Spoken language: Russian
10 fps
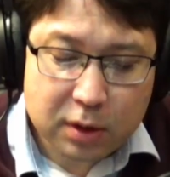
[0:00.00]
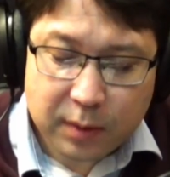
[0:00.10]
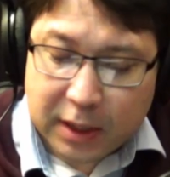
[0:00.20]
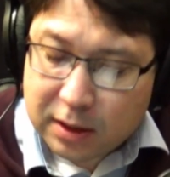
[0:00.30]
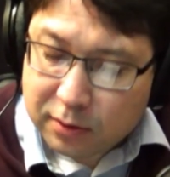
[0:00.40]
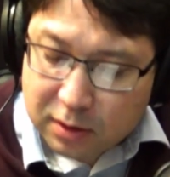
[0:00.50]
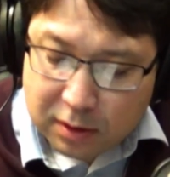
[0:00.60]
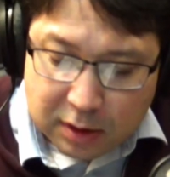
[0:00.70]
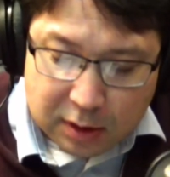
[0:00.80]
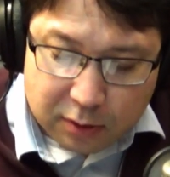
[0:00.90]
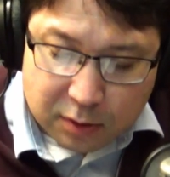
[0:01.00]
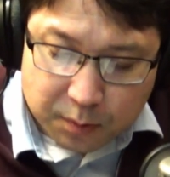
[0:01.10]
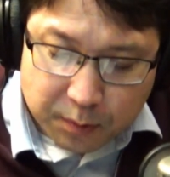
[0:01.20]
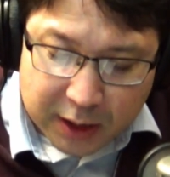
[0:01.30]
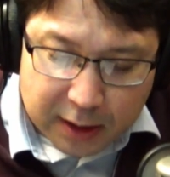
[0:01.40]
Смотрите, да. вот, вот
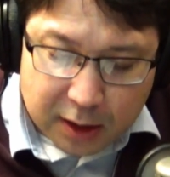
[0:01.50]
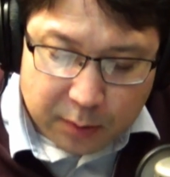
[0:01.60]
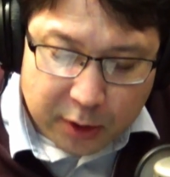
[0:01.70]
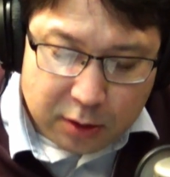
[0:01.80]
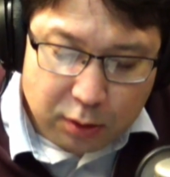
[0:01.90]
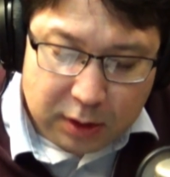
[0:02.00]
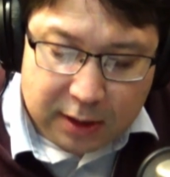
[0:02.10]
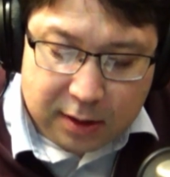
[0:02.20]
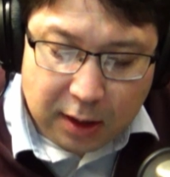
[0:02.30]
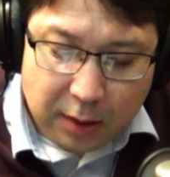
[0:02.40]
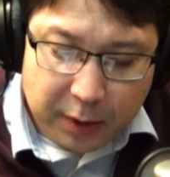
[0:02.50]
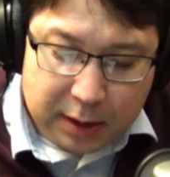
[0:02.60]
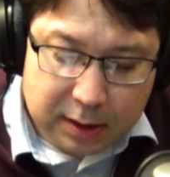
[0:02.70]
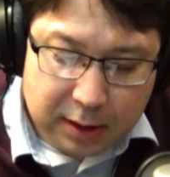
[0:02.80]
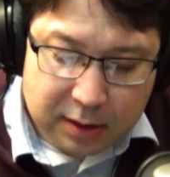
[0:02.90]
параллельно проходит ага. несколько
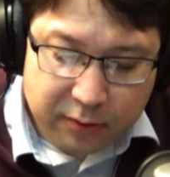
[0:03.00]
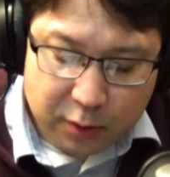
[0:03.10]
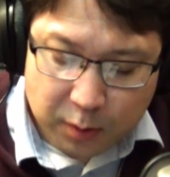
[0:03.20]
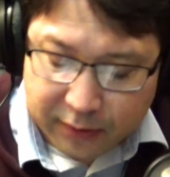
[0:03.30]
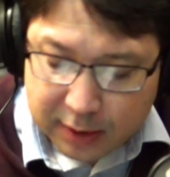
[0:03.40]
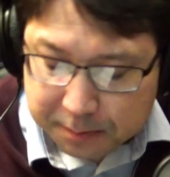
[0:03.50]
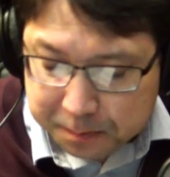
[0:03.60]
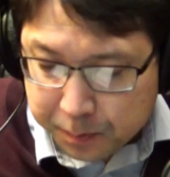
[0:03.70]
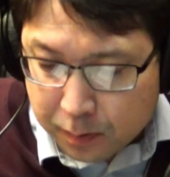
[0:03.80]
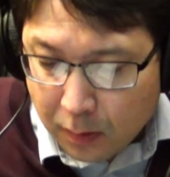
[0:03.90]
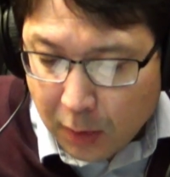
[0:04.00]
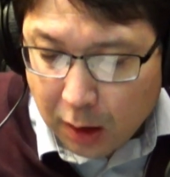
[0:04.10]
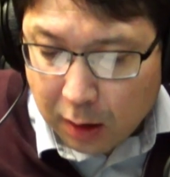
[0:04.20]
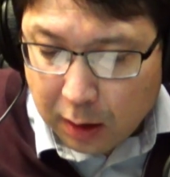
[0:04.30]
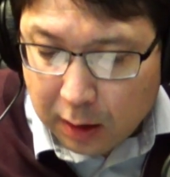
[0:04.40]
процессов. Мы видим,
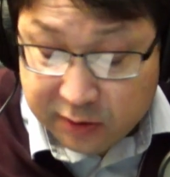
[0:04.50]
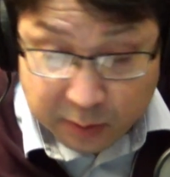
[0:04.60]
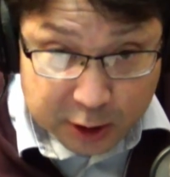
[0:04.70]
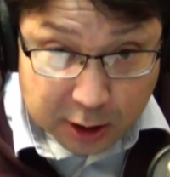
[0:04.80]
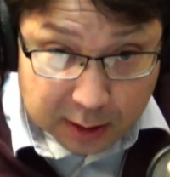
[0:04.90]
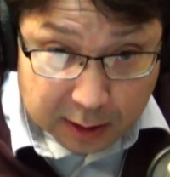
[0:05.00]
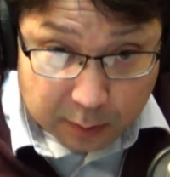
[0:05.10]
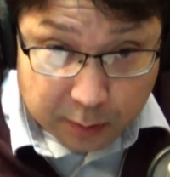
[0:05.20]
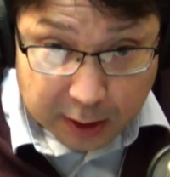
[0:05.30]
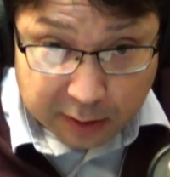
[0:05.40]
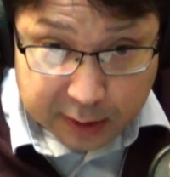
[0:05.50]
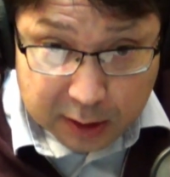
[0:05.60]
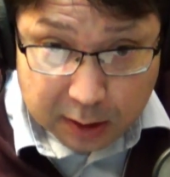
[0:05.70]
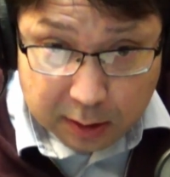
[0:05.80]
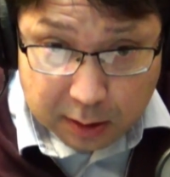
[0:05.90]
а, освобождает Атамбаева, да?
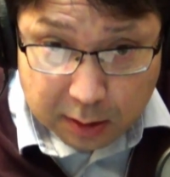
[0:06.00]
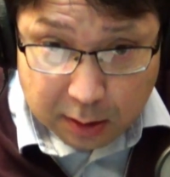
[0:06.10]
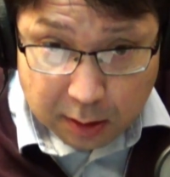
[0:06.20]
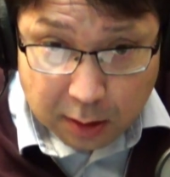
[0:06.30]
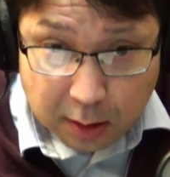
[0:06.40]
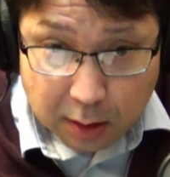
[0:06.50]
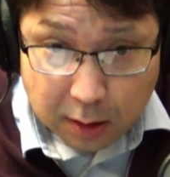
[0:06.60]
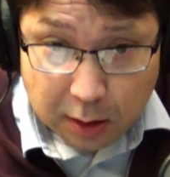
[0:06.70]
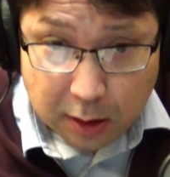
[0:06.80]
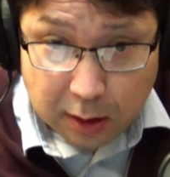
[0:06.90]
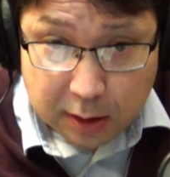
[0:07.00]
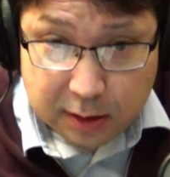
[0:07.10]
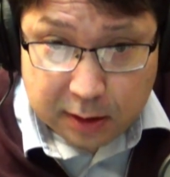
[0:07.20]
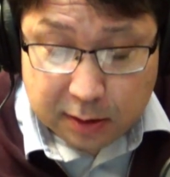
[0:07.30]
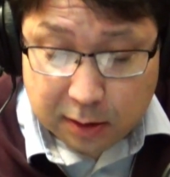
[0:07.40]
И
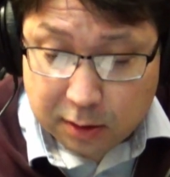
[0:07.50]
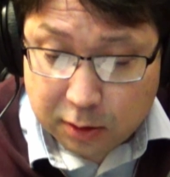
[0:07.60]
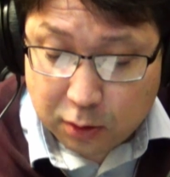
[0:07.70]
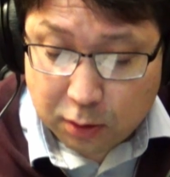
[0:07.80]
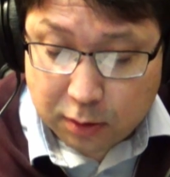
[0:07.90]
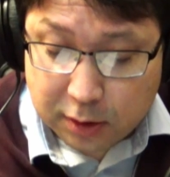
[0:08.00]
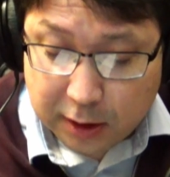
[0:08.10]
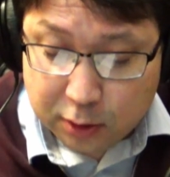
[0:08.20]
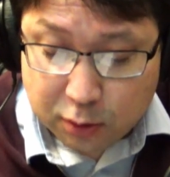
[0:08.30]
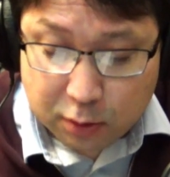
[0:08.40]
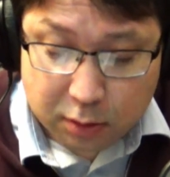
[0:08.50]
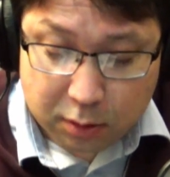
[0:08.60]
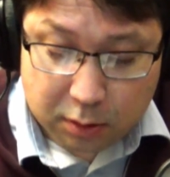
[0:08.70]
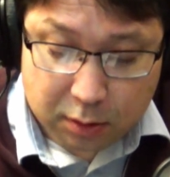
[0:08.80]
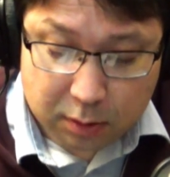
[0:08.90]
естественно, что
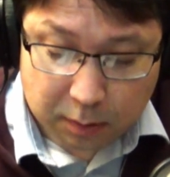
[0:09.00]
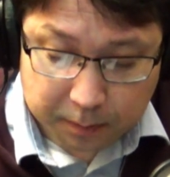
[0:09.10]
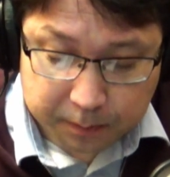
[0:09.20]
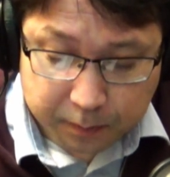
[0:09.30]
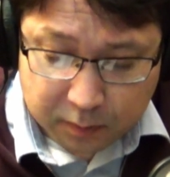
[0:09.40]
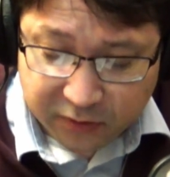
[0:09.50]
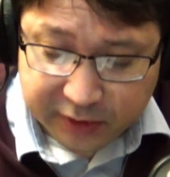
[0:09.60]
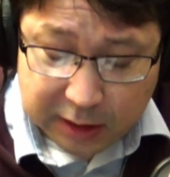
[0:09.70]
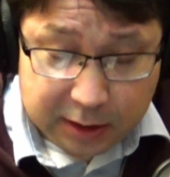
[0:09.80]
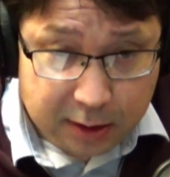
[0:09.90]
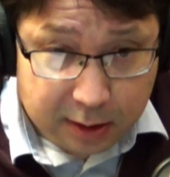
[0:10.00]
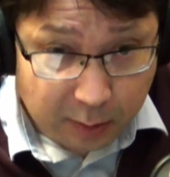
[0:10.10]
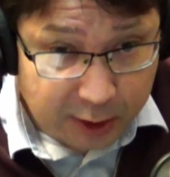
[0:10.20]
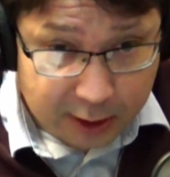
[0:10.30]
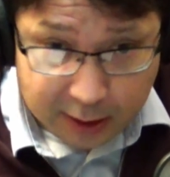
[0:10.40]
сразу в аналитических
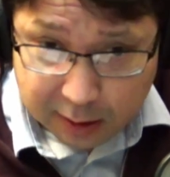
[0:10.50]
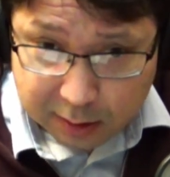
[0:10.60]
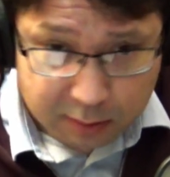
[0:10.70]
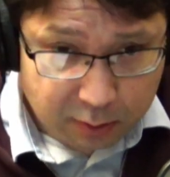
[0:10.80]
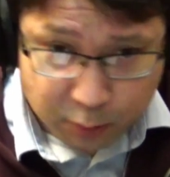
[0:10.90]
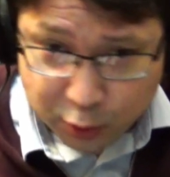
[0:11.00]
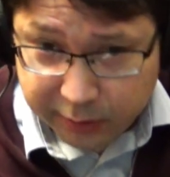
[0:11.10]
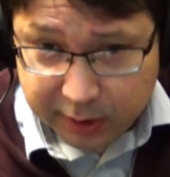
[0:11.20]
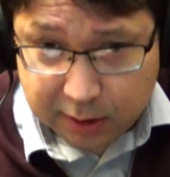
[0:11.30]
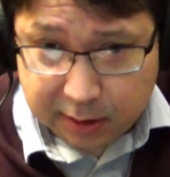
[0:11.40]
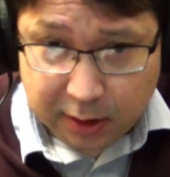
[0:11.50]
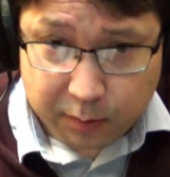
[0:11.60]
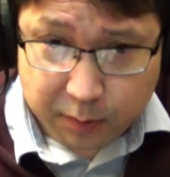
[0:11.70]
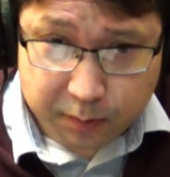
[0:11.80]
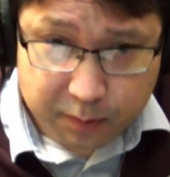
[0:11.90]
комментариях вот, постсоветских стран
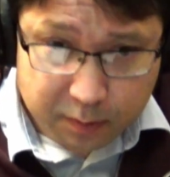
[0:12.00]
угу.